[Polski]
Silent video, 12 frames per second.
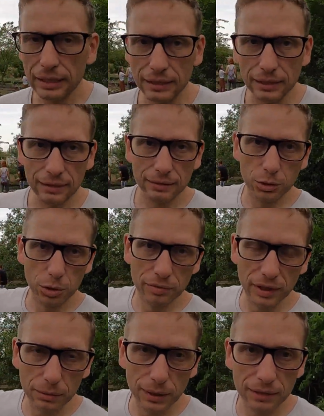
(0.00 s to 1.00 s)
E,
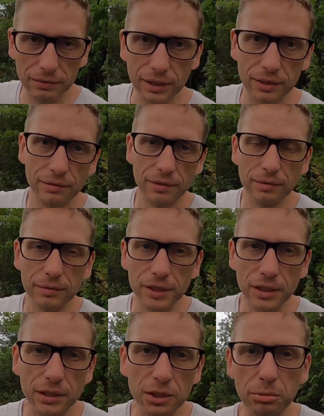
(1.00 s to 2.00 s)
żółwie, które w tej chwili
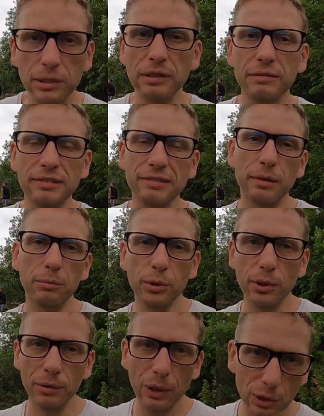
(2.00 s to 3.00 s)
widzieliśmy,
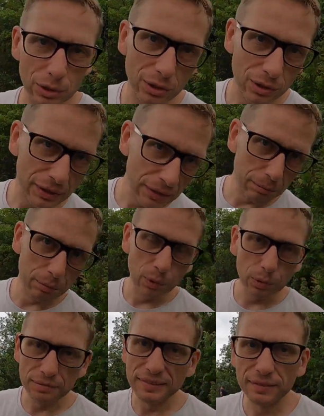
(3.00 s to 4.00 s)
występują od
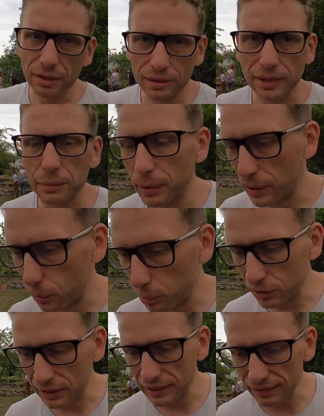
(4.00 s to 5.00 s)
Olimpu w stronę
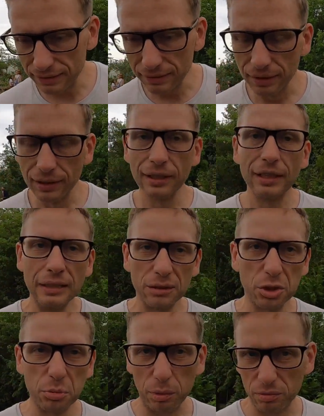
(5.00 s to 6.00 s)
Pelopones,
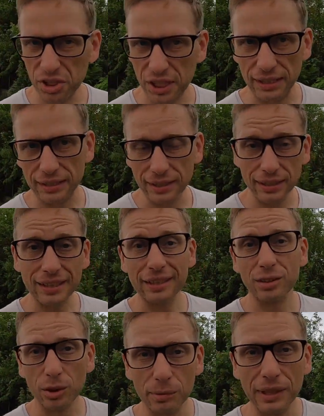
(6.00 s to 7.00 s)
dość powszechnie,
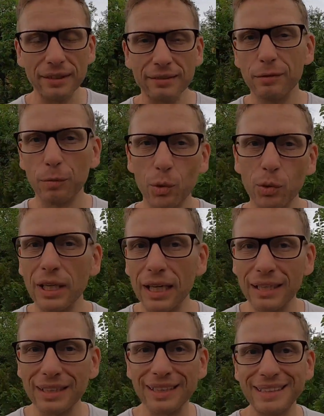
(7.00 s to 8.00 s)
natomiast w
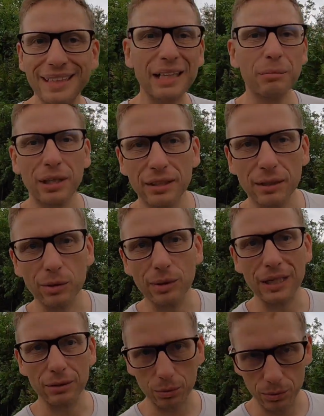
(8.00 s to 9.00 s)
Bułgarii nie ma tego
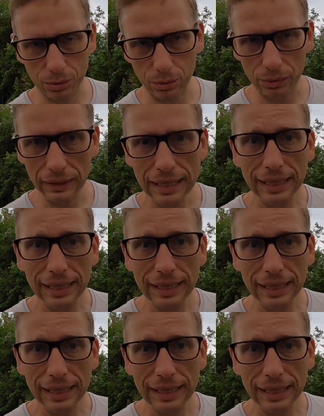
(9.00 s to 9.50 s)
gatunku